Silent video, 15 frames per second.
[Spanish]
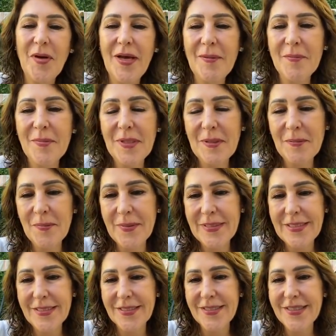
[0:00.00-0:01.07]
Oigan, bueno,
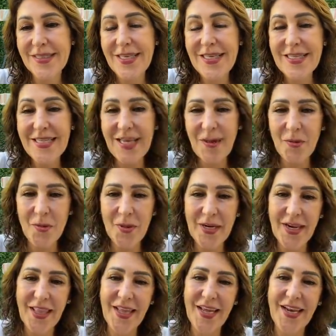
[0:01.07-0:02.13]
pues sí se
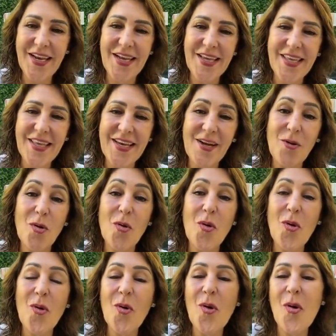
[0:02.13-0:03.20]
acuerdan ayer.
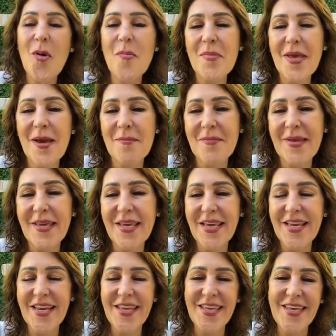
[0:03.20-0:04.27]
Colombia, mi
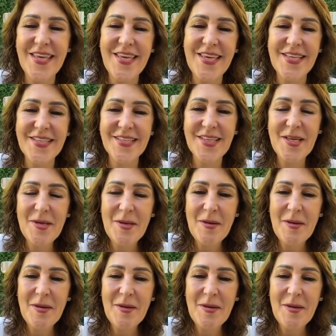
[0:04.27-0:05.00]
Cris.